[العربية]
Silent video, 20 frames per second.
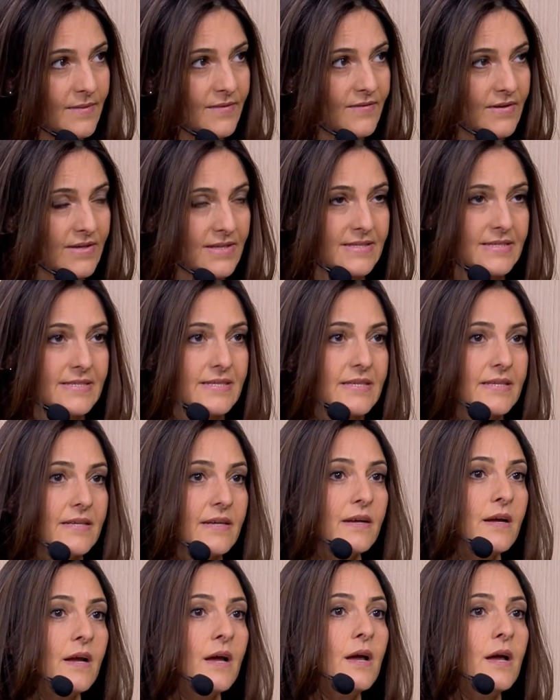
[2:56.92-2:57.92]
الفرنسيه
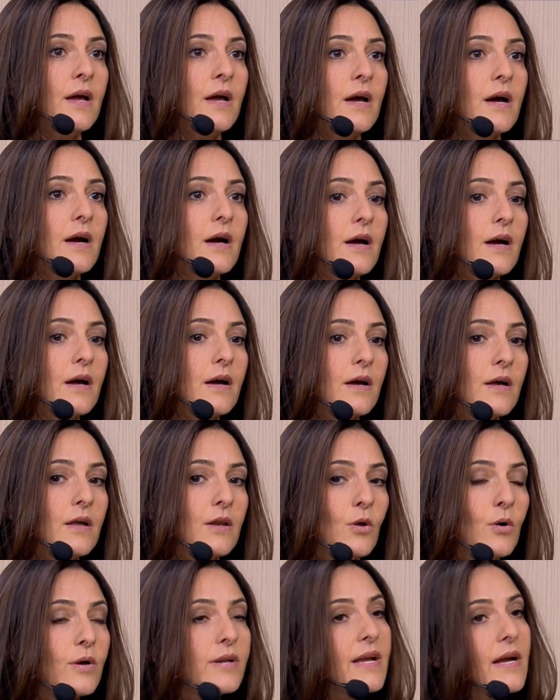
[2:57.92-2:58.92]
نعم
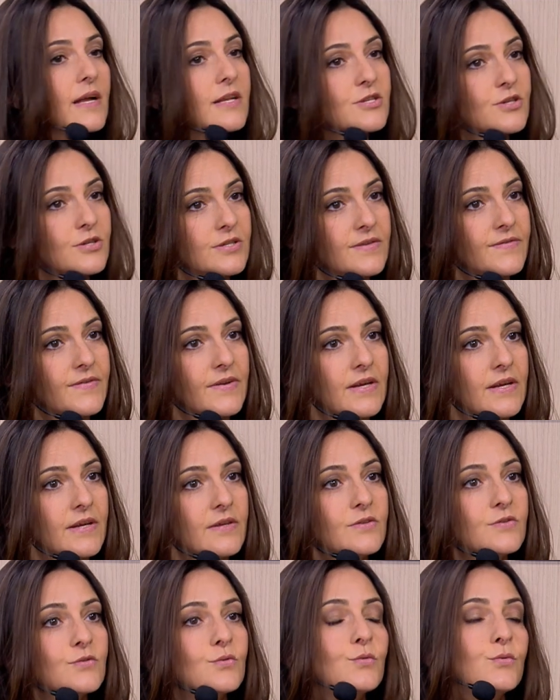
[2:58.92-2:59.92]
لوريال
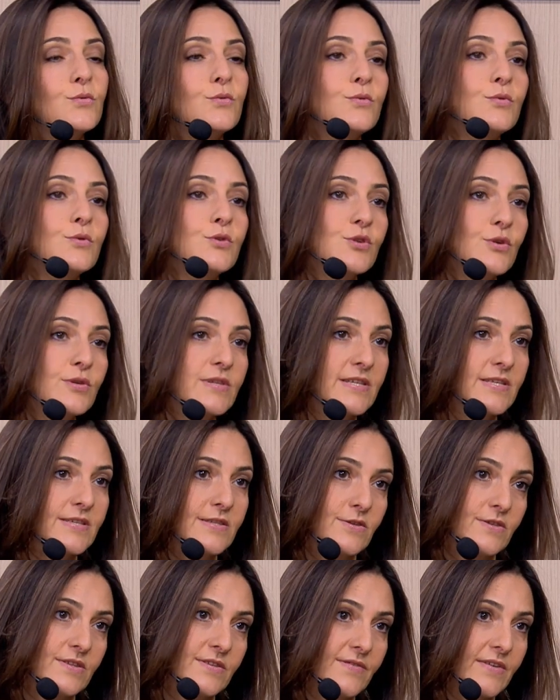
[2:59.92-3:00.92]
سيرتيفيكت وسوتي
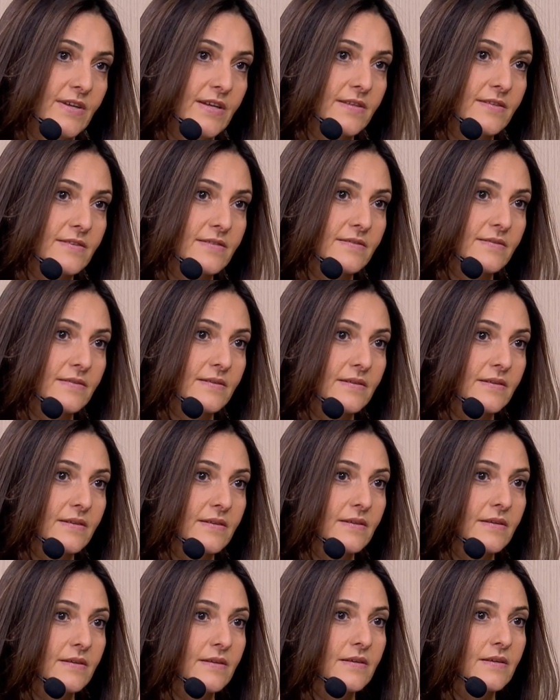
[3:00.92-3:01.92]
سيرتيفيكت اه سو
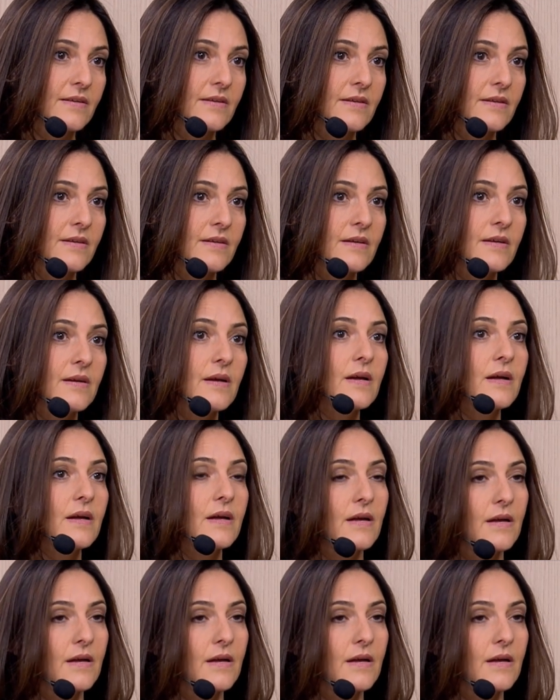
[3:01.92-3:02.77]
ثري سيرتيفيكتس بياخذ